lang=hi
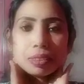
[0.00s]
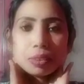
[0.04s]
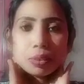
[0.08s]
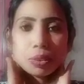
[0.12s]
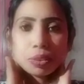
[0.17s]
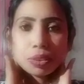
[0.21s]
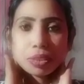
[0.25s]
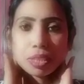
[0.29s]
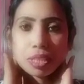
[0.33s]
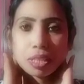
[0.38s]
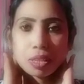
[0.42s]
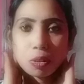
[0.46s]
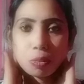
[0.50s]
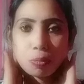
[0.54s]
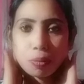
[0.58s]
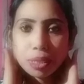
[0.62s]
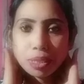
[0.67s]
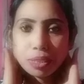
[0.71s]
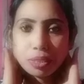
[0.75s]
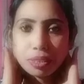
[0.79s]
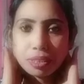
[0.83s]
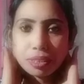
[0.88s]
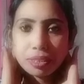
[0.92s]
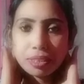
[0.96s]
खुद से ना हो
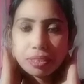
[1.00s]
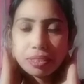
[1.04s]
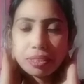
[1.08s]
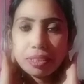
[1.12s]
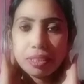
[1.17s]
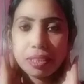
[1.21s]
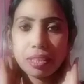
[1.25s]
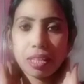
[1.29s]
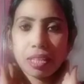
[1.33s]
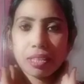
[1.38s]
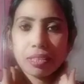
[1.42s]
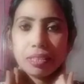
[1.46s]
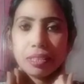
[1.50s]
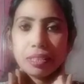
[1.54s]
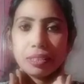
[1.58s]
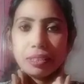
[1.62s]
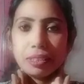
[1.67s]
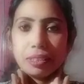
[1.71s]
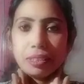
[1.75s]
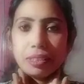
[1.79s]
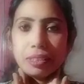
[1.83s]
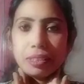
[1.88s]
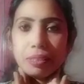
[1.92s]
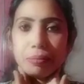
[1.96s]
पाए तो किसी से करा
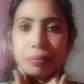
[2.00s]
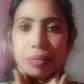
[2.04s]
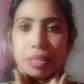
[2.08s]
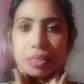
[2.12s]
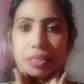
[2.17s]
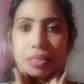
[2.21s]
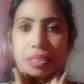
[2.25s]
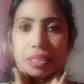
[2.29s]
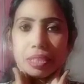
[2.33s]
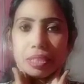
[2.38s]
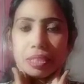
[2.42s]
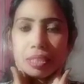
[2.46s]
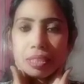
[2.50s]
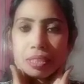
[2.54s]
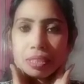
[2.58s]
सकते हैं आप ऐसे